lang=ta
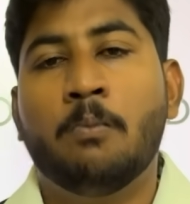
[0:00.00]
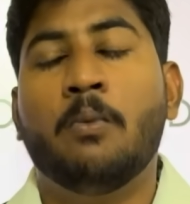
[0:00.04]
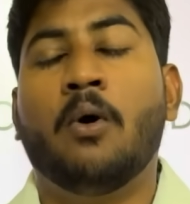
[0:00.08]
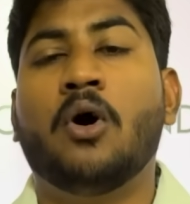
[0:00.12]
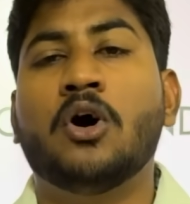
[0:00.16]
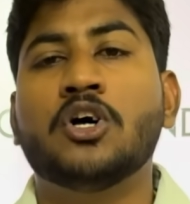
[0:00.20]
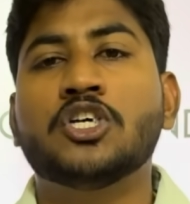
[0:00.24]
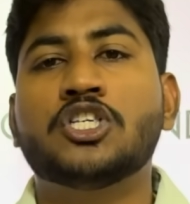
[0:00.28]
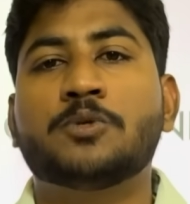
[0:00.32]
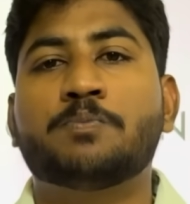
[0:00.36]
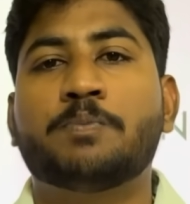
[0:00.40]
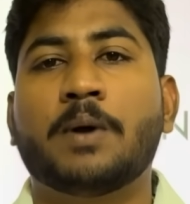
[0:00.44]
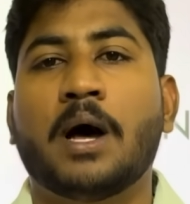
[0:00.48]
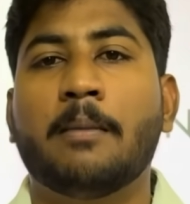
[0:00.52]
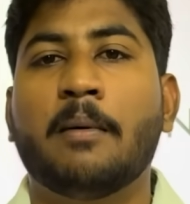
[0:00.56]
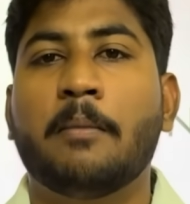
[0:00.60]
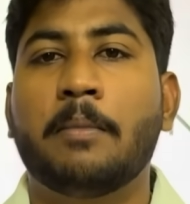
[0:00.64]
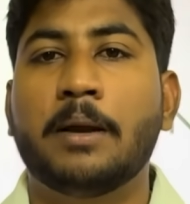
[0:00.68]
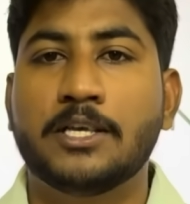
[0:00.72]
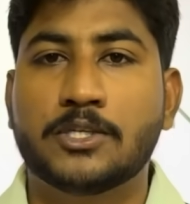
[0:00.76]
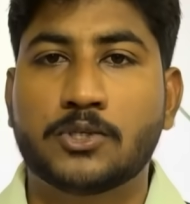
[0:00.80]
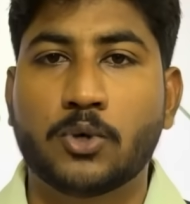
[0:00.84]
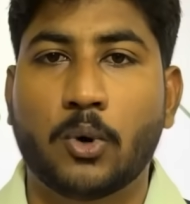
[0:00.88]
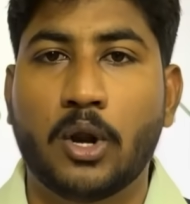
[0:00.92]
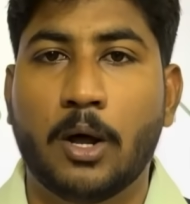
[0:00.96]
மோஸ்ட்
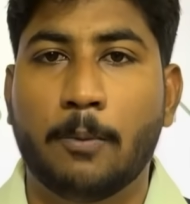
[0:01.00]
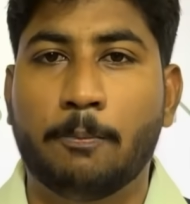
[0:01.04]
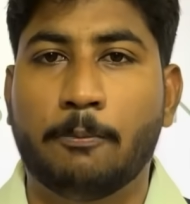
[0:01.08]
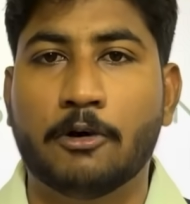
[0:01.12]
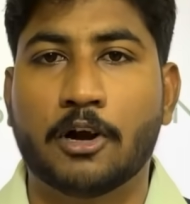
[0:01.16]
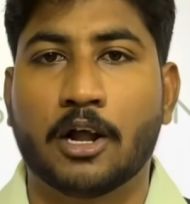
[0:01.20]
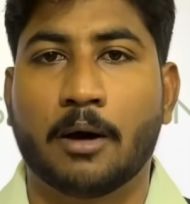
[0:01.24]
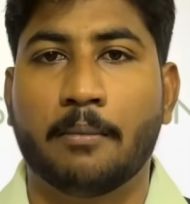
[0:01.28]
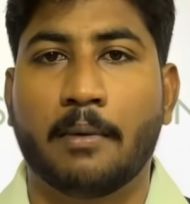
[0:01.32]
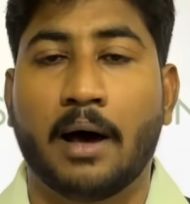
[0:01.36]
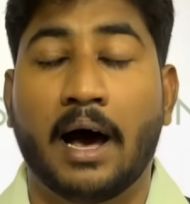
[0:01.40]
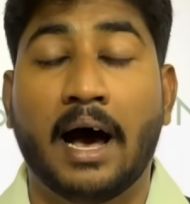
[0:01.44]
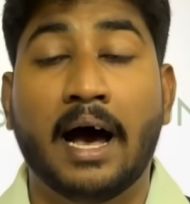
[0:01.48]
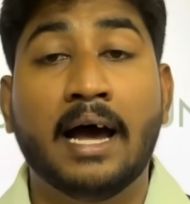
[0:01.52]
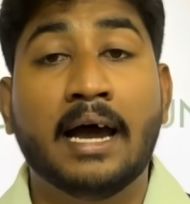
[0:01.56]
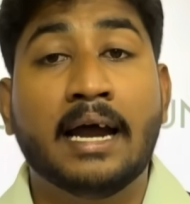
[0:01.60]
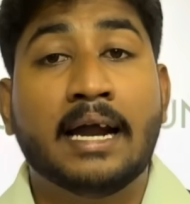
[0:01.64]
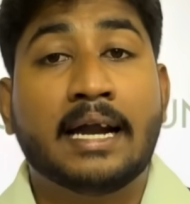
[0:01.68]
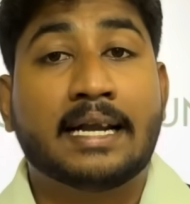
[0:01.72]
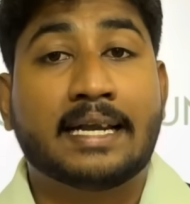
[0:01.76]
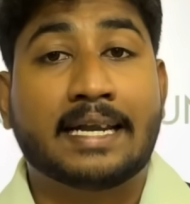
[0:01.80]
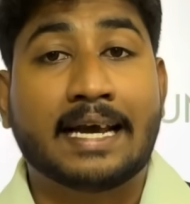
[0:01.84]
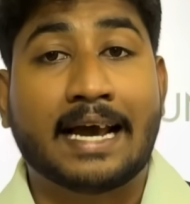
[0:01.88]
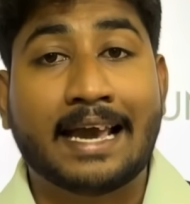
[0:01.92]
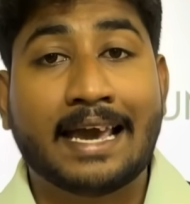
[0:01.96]
ப்ராபப்ளி சொல்ல போனோம்னா
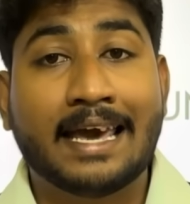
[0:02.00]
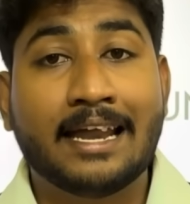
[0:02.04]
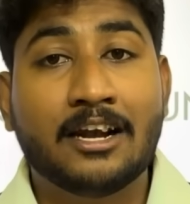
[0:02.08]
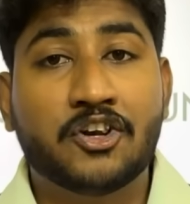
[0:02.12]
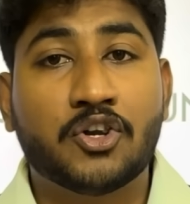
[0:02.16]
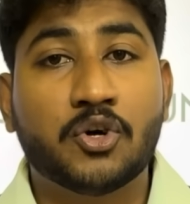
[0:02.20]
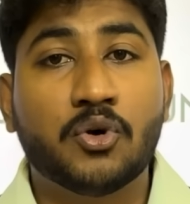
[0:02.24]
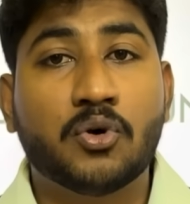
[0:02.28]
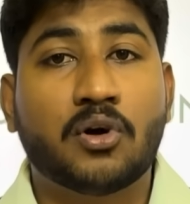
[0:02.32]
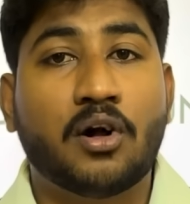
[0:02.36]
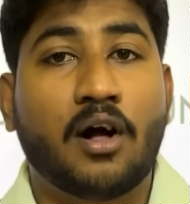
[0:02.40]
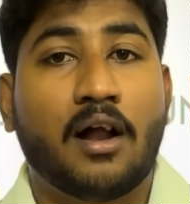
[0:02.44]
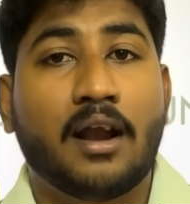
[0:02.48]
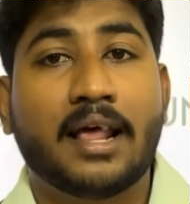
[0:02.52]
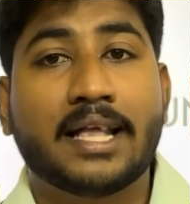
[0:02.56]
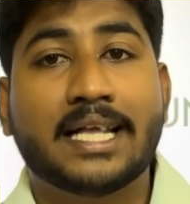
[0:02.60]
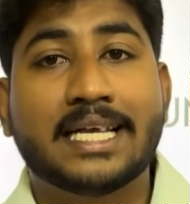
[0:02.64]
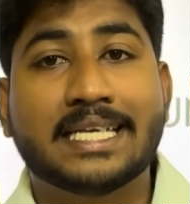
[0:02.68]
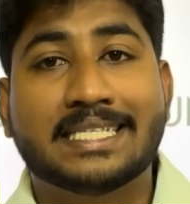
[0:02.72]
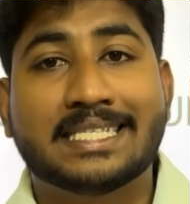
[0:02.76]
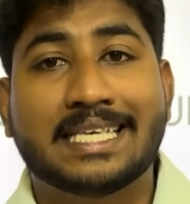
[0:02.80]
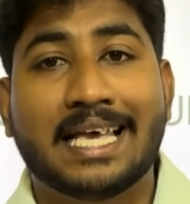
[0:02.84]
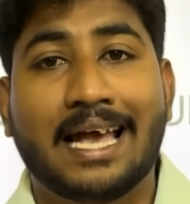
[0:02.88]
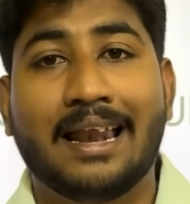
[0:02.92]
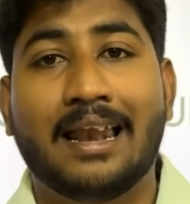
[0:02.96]
டயர் டூ
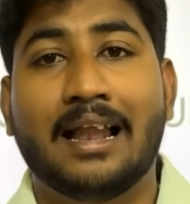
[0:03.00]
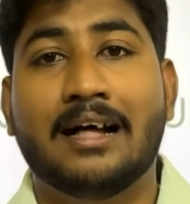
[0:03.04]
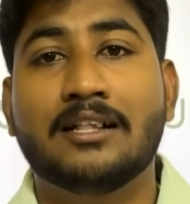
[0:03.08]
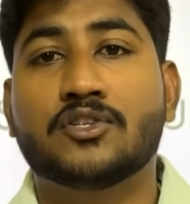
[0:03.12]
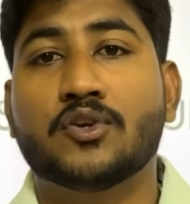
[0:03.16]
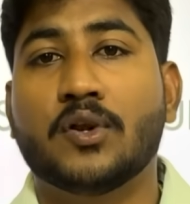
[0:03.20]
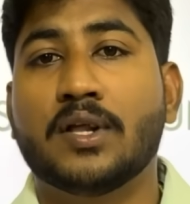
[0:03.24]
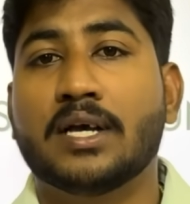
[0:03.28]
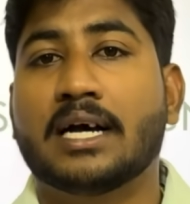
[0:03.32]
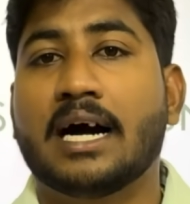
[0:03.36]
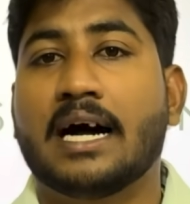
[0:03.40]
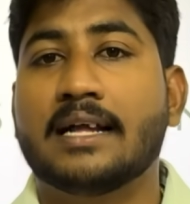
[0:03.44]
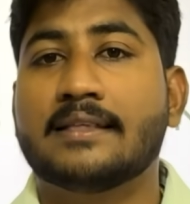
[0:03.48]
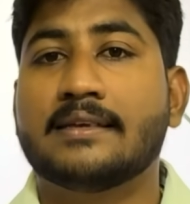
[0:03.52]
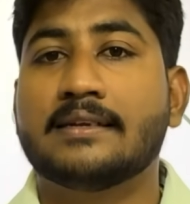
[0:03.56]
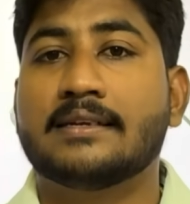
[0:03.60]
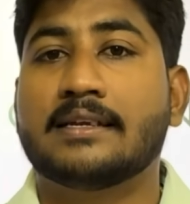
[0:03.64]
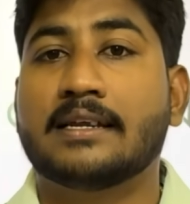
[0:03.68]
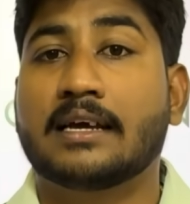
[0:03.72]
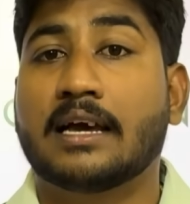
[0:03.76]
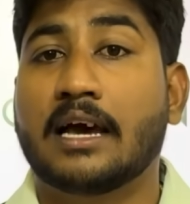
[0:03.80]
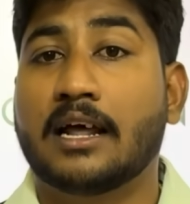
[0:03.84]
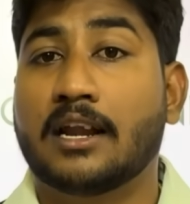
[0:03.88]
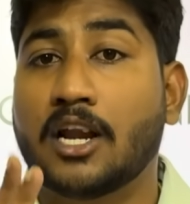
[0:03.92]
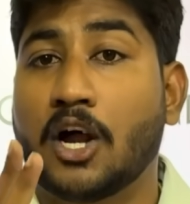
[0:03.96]
காலேஜஸ் சேரலாம்னு சொல்லி காத்துட்டு
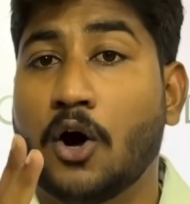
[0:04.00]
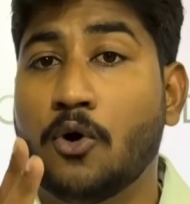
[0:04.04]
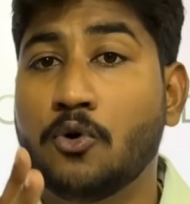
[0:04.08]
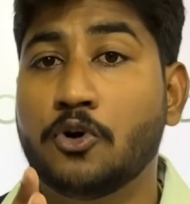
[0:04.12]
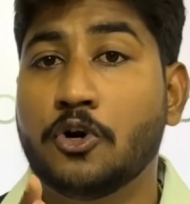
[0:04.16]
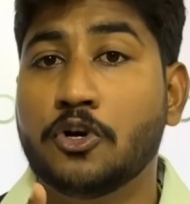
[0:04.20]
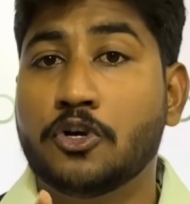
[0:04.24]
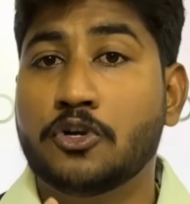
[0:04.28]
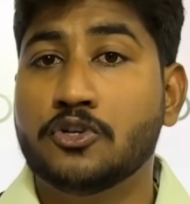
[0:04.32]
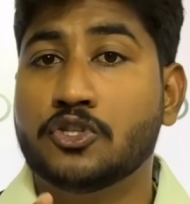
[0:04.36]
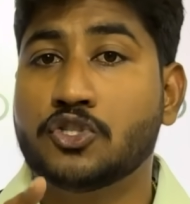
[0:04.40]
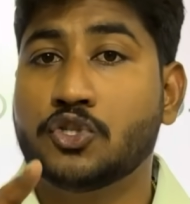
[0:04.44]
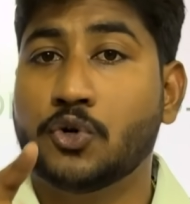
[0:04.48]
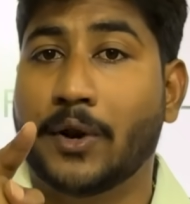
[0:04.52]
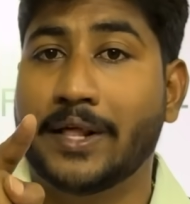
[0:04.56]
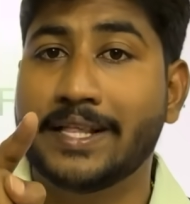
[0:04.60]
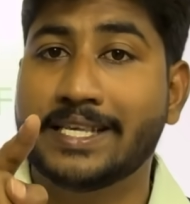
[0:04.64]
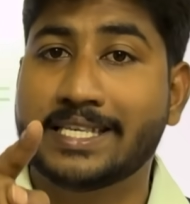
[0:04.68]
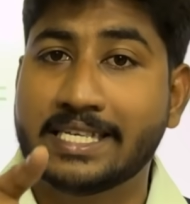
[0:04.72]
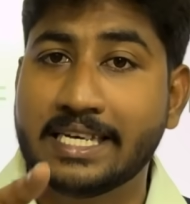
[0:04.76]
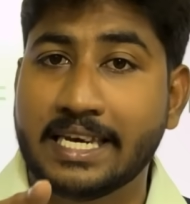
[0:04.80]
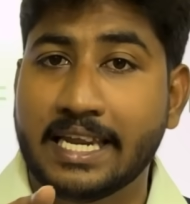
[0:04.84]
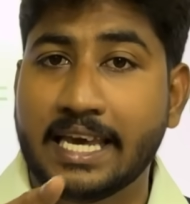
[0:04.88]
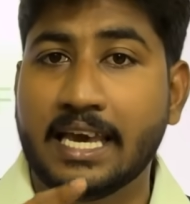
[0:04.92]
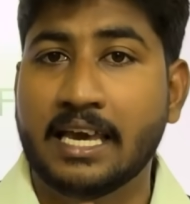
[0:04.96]
இருக்க ரவுண்டு டூ
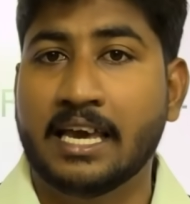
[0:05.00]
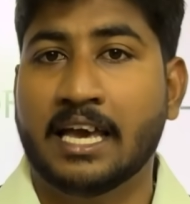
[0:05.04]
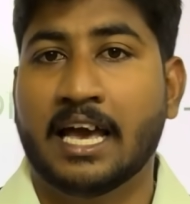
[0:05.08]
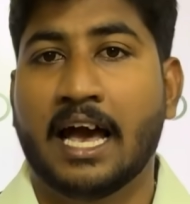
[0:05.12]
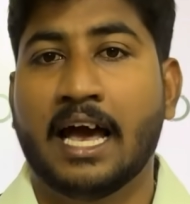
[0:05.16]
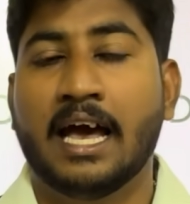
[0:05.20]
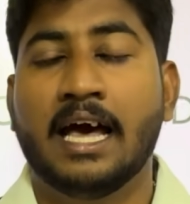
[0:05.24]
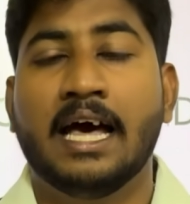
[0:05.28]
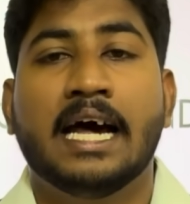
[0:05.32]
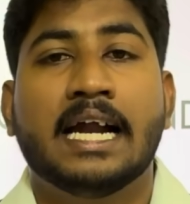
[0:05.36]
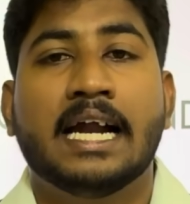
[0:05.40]
ஸ்டூடெண்ட்ஸ் நீங்கள்